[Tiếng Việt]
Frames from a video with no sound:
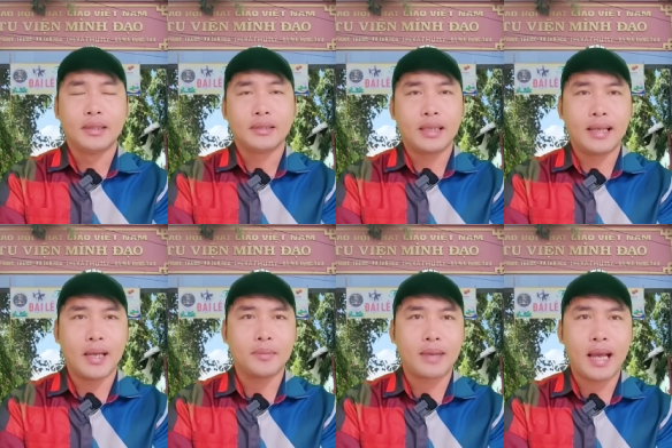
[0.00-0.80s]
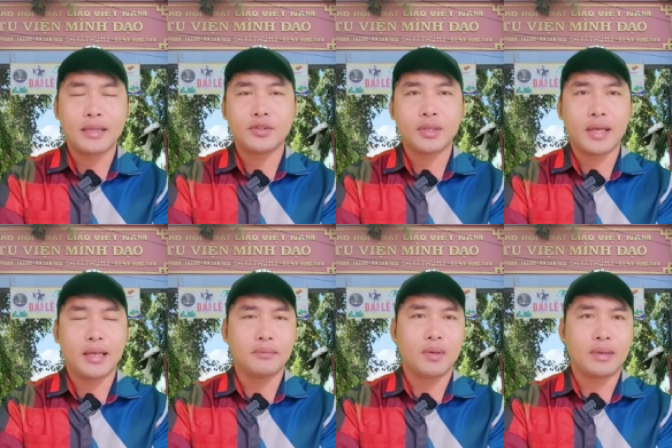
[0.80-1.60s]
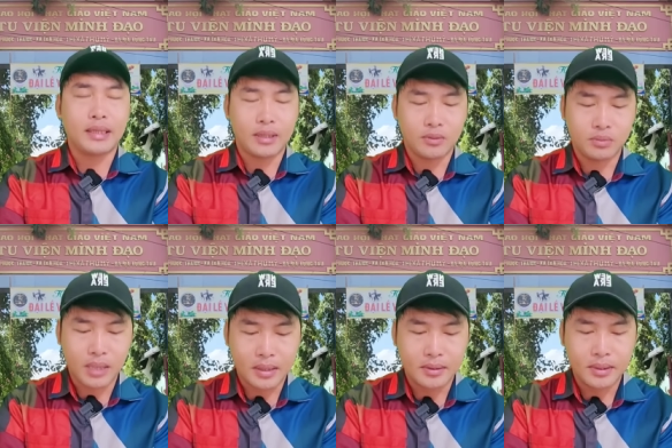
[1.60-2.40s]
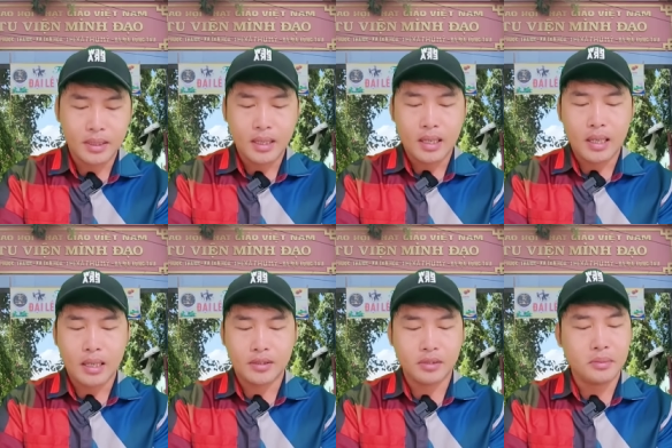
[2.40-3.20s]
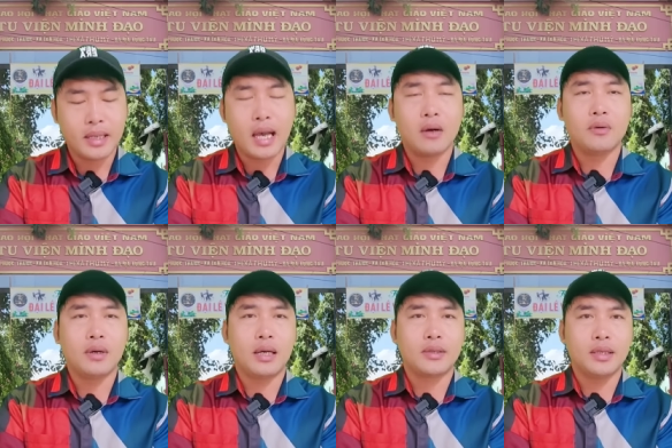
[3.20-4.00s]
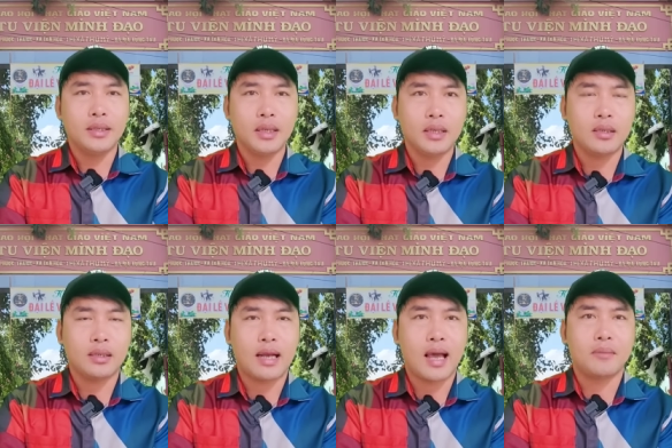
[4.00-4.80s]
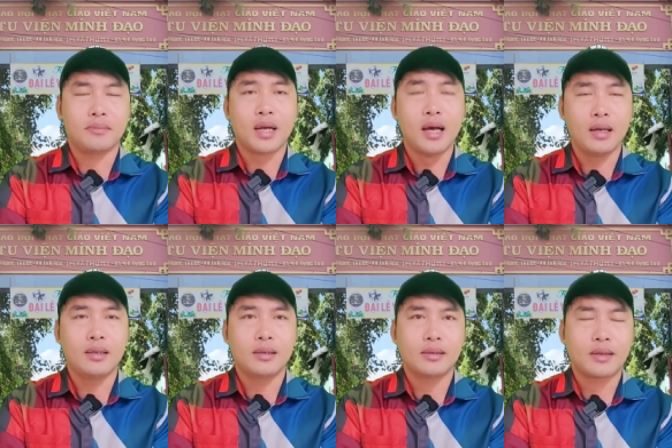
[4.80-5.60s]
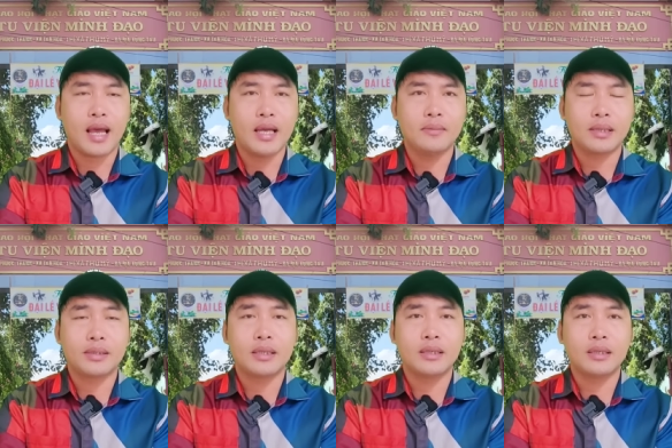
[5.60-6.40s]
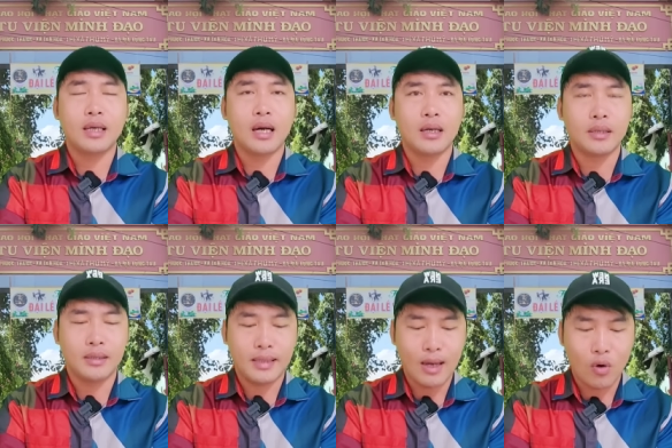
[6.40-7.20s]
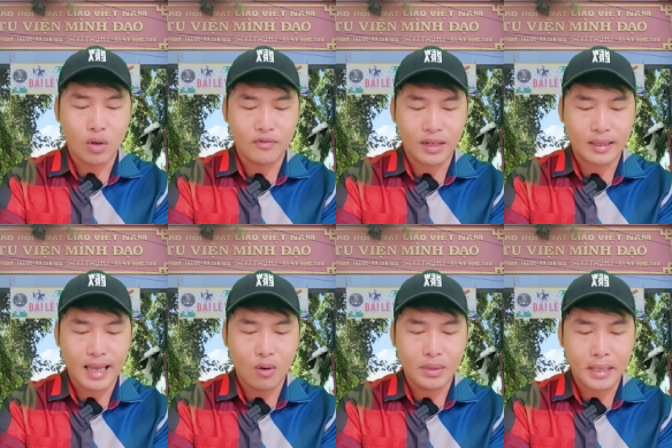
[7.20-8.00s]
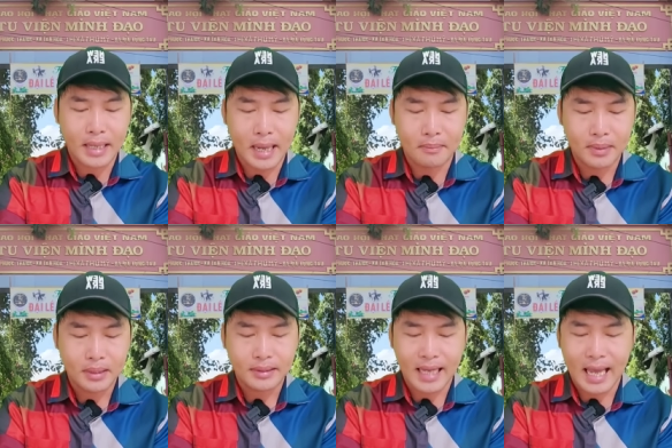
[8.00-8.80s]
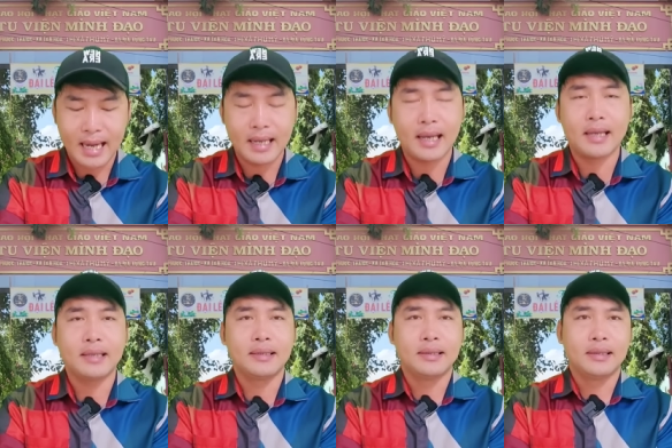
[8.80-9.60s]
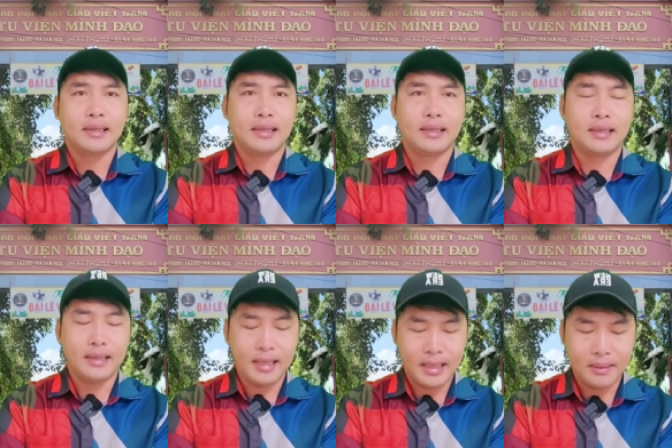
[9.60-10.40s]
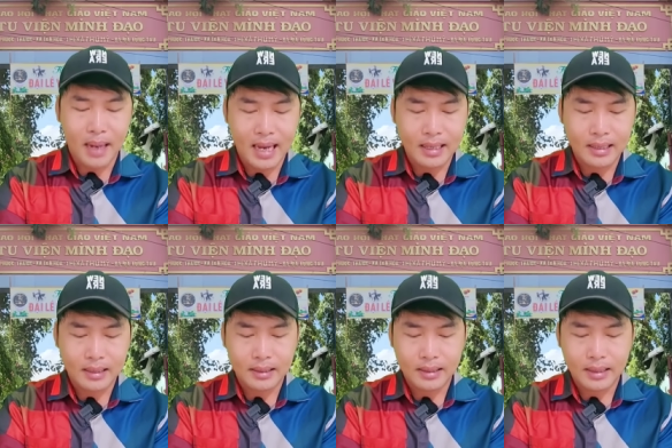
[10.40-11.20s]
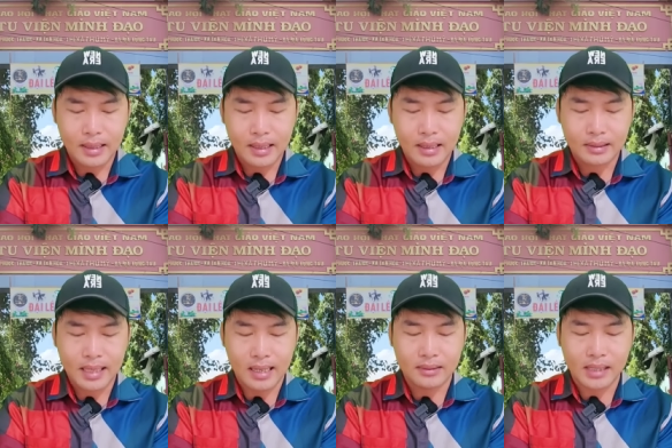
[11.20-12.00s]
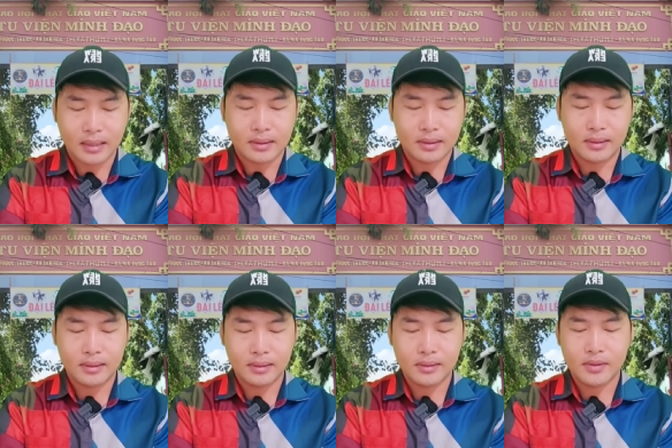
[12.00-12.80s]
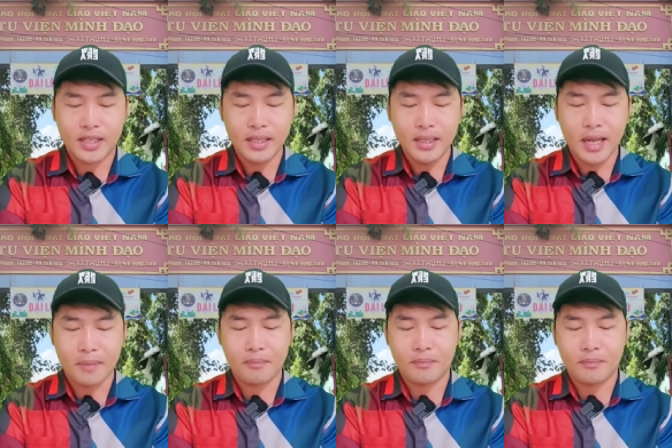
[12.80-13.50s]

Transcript: thì ngày hôm nay xuất hiện một cái thông tin à, sư Minh Đạo à, chính thức làm đơn để mà xin gời Giáo hội Phật giáo Việt Nam trả lại à, những cái y bác à, tăng tịch chính điệp